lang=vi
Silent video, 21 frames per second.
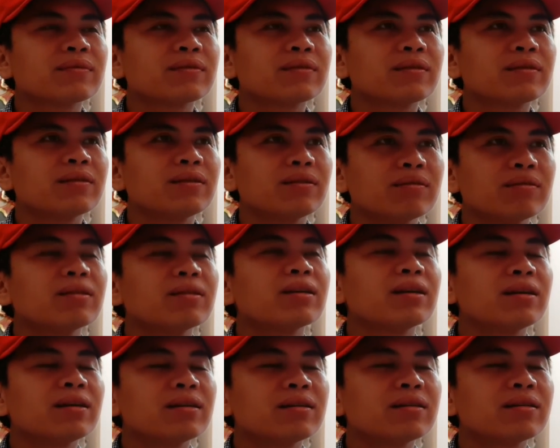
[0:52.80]
như
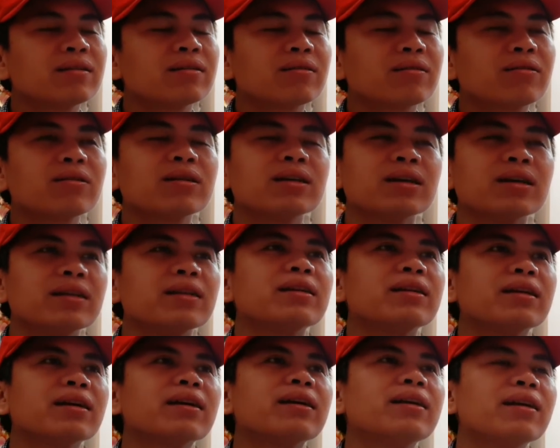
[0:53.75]
thế nó có người thì
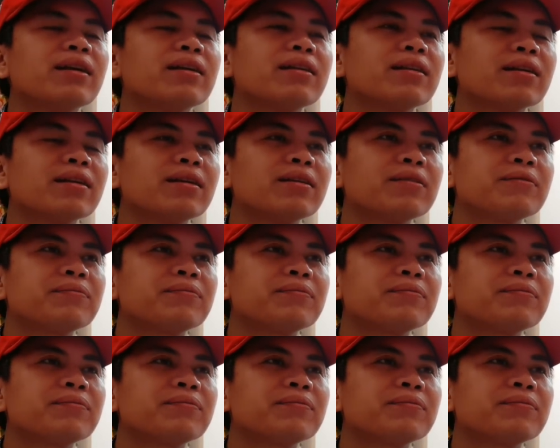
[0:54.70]
nghĩ là như thế